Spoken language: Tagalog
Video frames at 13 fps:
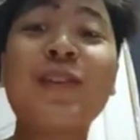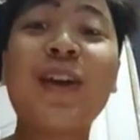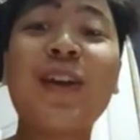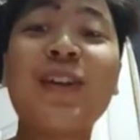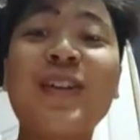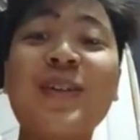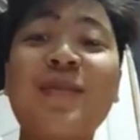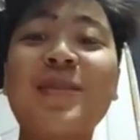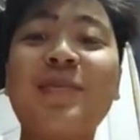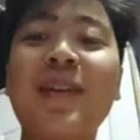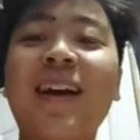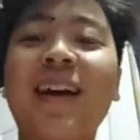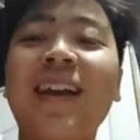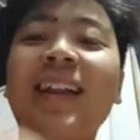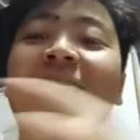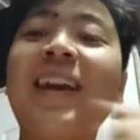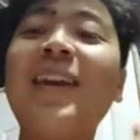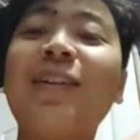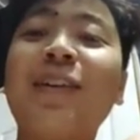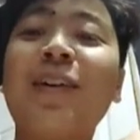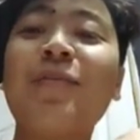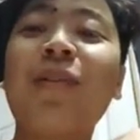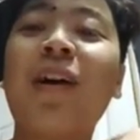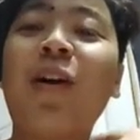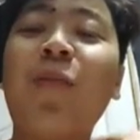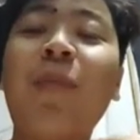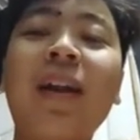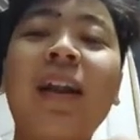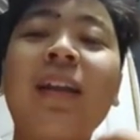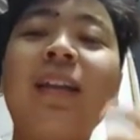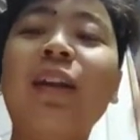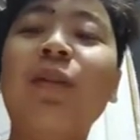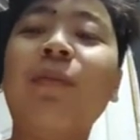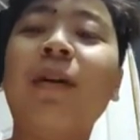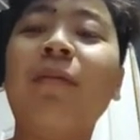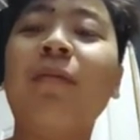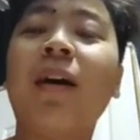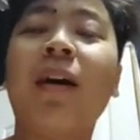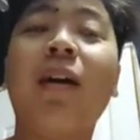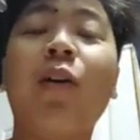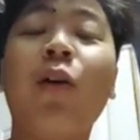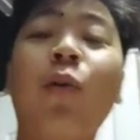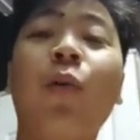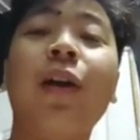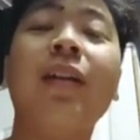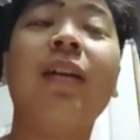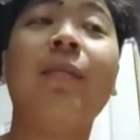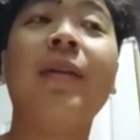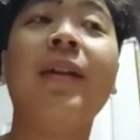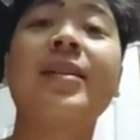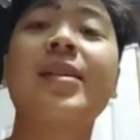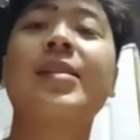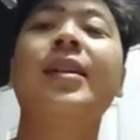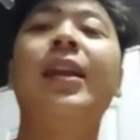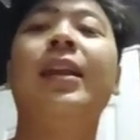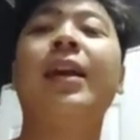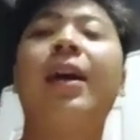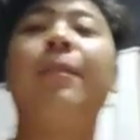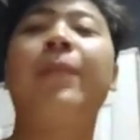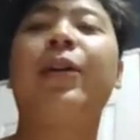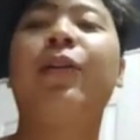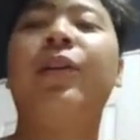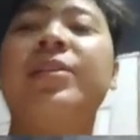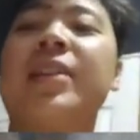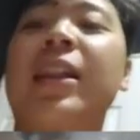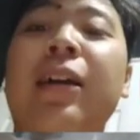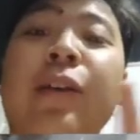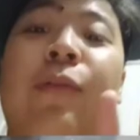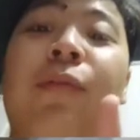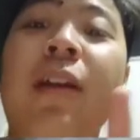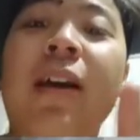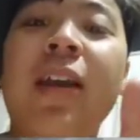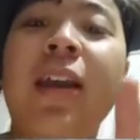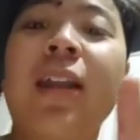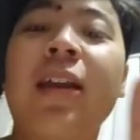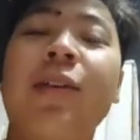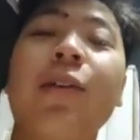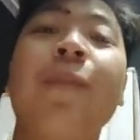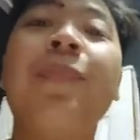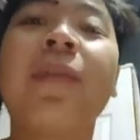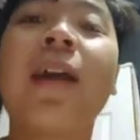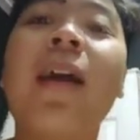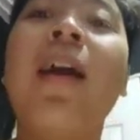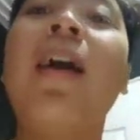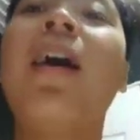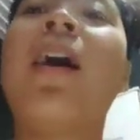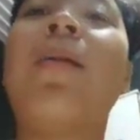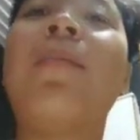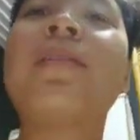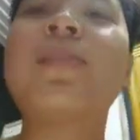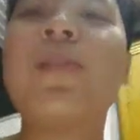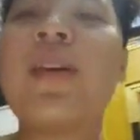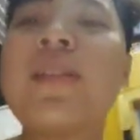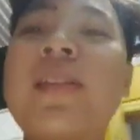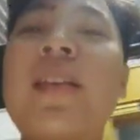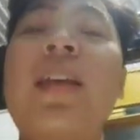kayo dyan sa mas malaki. Nilagay ko lang yung mukha ko para hindi naman uh, awkward na may nagsasalita pero isa lang yung nakikita nyo. Um, as you can see